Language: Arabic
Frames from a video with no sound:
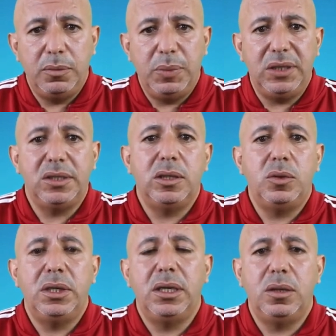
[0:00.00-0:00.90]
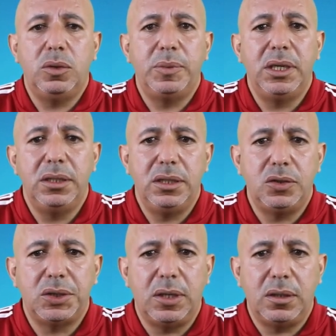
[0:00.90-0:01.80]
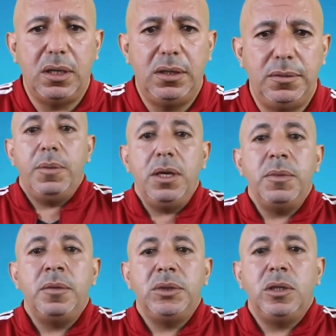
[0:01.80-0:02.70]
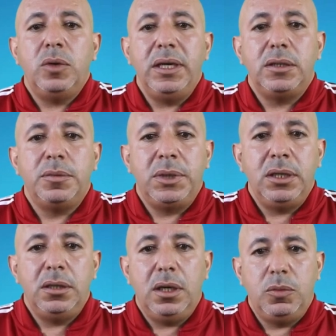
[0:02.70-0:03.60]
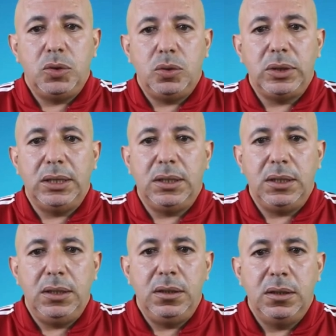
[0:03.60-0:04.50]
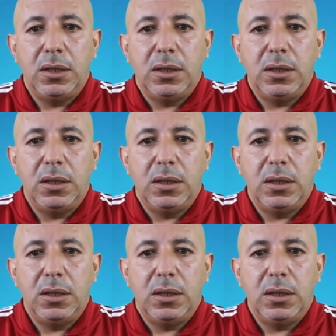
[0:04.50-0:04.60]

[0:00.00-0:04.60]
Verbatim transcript: بعد زوال هذا الوباء ان شاء الله قبل ما نبداو اي تمرين او مجهود عضلي